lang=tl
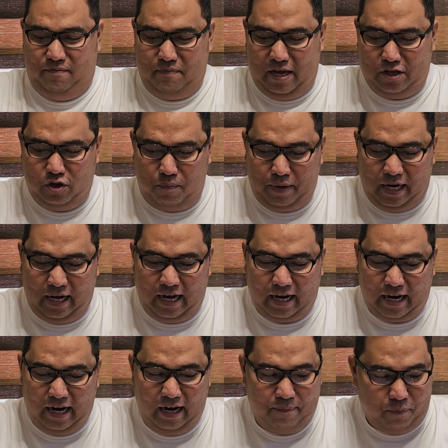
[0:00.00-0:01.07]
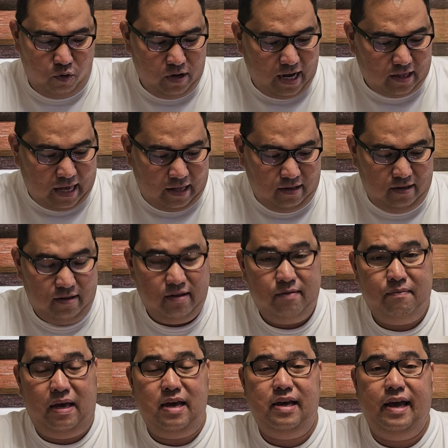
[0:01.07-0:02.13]
Medyo pinag-aralan po natin,
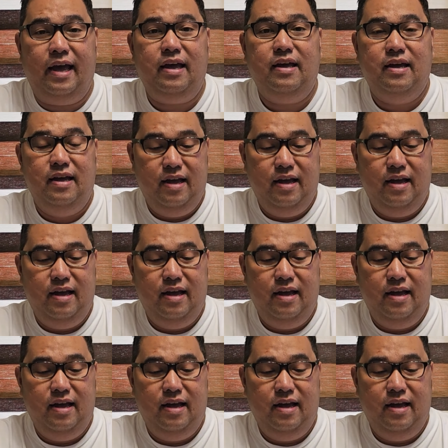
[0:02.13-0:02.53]
maigi,